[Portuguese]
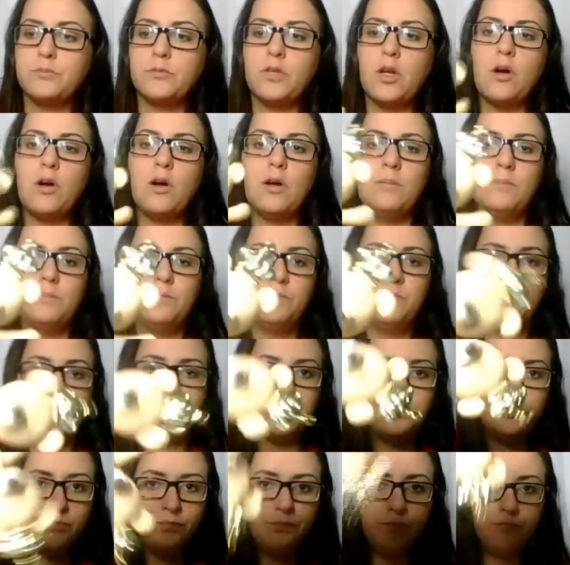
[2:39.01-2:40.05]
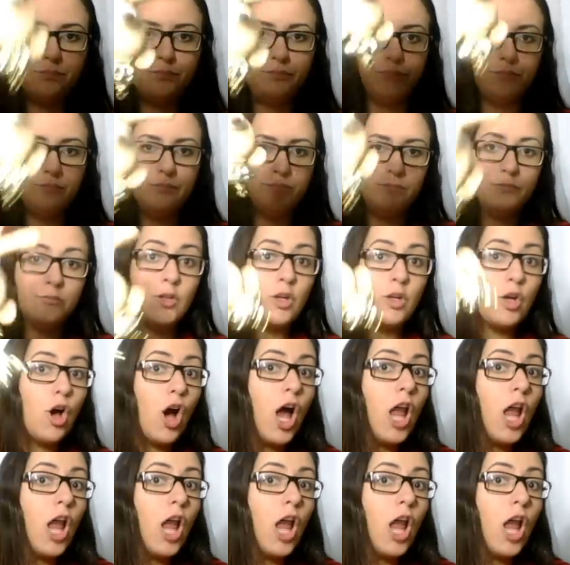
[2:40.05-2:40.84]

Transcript: Ó. Colou!